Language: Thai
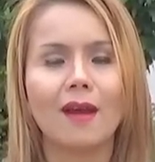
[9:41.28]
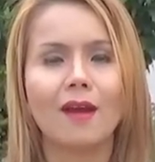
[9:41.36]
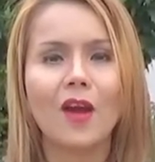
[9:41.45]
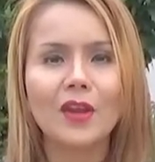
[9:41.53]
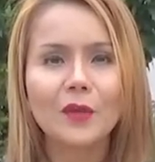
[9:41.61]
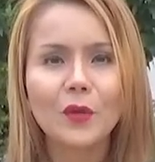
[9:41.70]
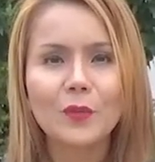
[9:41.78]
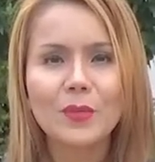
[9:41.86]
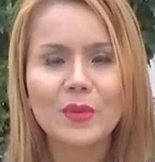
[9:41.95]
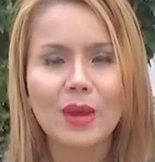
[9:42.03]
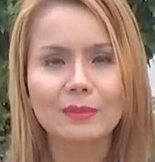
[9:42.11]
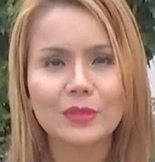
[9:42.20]
ขอให้ทุกคน
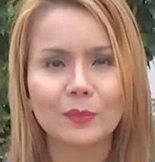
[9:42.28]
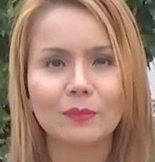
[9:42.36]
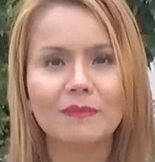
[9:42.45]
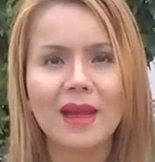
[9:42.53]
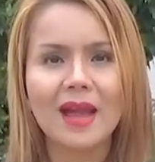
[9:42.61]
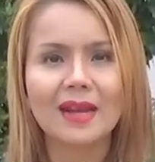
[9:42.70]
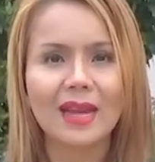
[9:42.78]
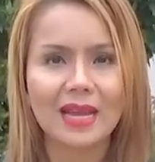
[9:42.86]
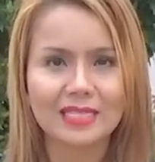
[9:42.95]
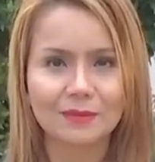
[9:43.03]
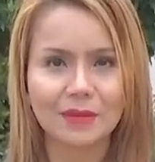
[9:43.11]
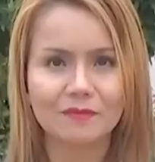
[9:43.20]
มีความสุขมากๆนะ
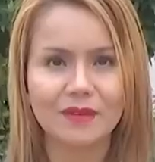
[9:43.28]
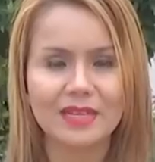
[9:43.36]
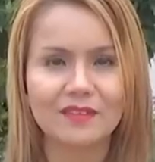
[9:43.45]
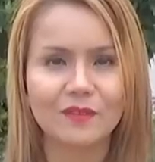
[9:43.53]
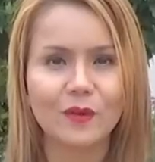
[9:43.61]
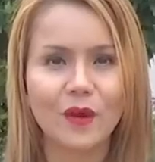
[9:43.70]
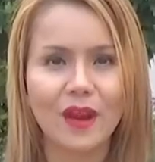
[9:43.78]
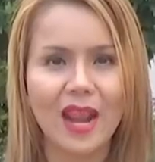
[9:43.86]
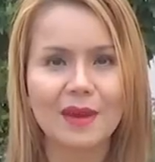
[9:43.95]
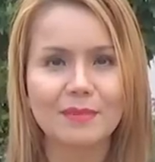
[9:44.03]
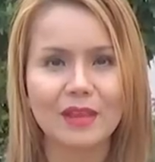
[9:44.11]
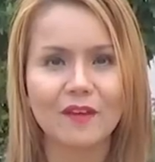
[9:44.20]
คะสำหรับวันนี้โฟขอ
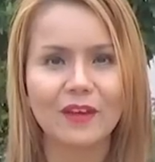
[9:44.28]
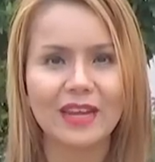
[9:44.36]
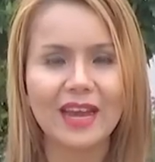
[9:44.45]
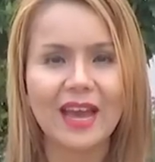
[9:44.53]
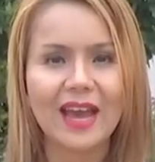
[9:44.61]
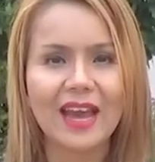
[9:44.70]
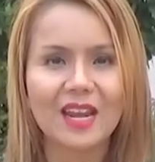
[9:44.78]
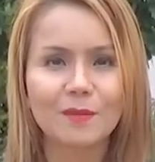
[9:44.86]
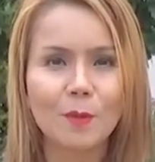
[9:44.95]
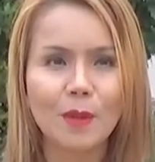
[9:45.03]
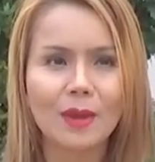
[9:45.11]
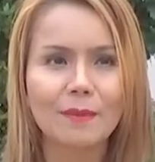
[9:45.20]
ลาไปก่อนนะคะ แล้ว
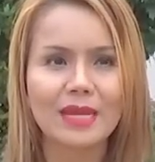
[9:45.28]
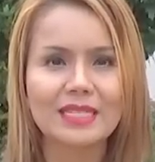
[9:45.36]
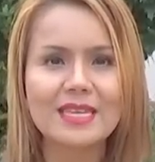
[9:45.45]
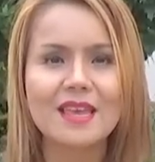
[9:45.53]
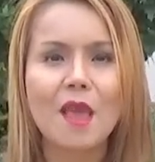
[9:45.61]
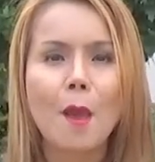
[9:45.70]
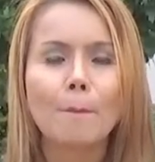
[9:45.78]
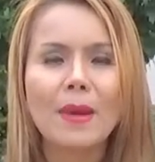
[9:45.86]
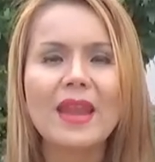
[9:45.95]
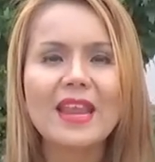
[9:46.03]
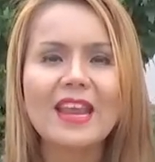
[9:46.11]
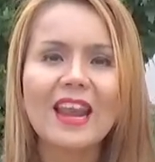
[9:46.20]
พบกันใหม่ที่
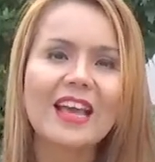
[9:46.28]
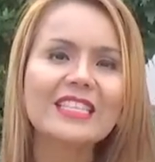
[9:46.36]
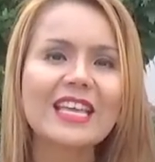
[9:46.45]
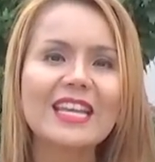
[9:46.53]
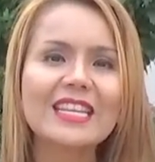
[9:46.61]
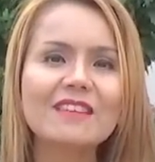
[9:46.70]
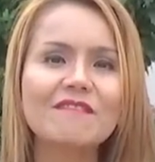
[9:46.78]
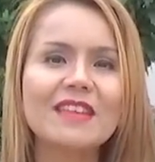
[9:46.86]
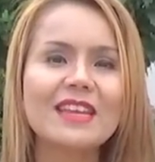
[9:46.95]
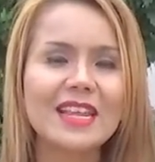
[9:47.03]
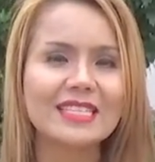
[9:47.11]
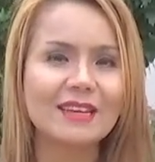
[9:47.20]
แม่มีไลฟ์สไตล์ทีวี
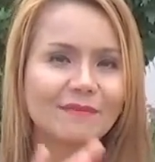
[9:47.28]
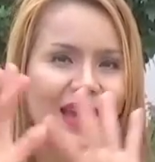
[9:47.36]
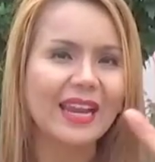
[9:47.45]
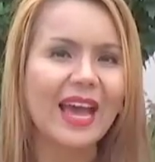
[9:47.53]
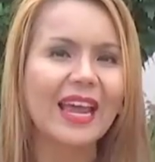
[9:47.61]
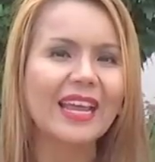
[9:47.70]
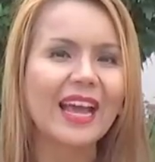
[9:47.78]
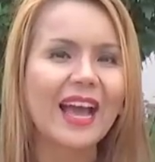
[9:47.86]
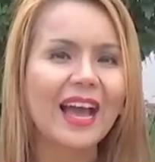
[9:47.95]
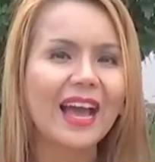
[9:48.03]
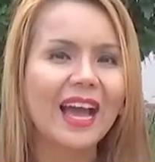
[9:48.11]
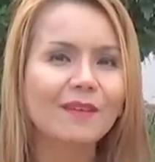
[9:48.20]
ในสัปดาห์หน้านะ
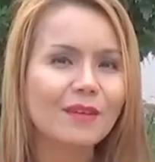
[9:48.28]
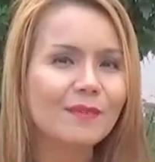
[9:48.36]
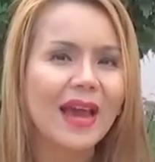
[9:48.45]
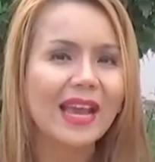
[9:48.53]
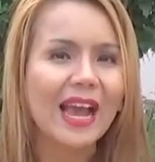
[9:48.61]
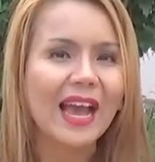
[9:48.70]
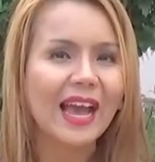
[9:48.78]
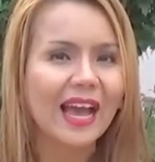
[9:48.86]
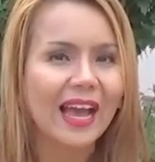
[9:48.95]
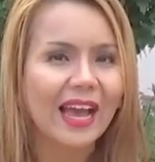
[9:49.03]
คะบ๊ายบายค่ะ